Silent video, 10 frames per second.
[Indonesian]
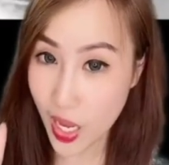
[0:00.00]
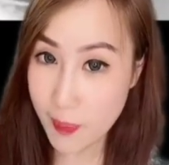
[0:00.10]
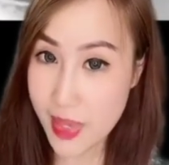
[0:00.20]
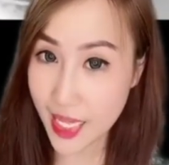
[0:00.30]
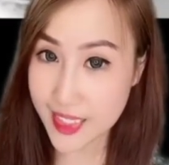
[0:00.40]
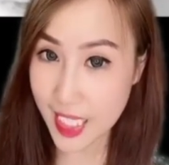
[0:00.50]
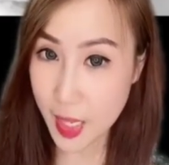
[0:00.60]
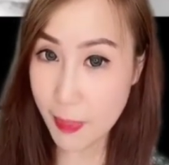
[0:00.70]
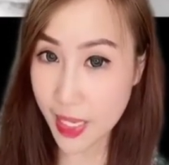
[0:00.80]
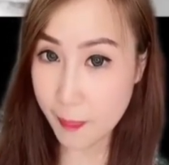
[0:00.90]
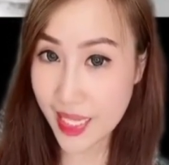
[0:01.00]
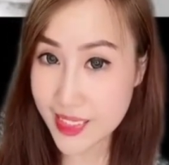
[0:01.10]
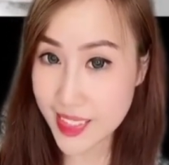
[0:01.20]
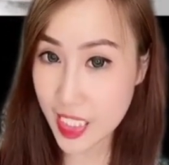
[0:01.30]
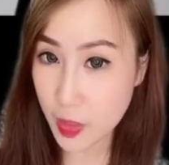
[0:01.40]
biasanya pakai
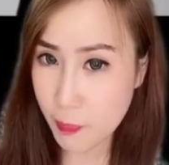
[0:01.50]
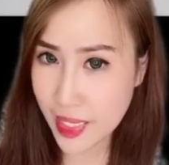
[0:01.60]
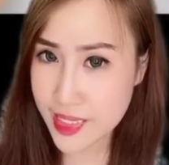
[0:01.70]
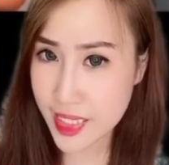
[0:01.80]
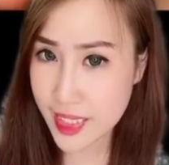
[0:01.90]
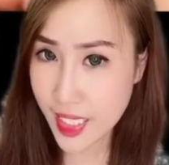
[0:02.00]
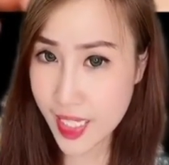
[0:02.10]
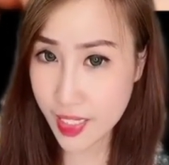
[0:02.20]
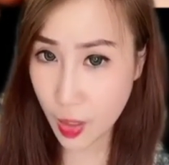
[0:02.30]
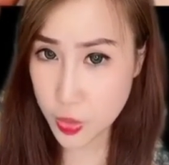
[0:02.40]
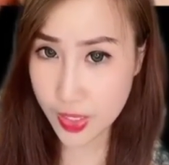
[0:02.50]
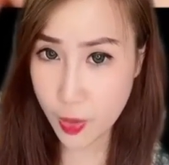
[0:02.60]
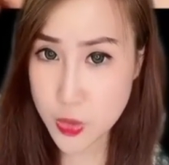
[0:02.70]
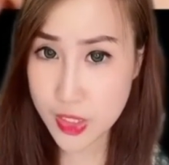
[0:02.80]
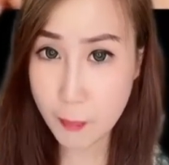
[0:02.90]
pensil. Pensilnya
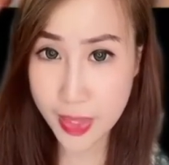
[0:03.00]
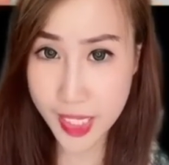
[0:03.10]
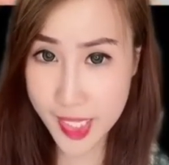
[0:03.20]
diraut-raut sampai kayak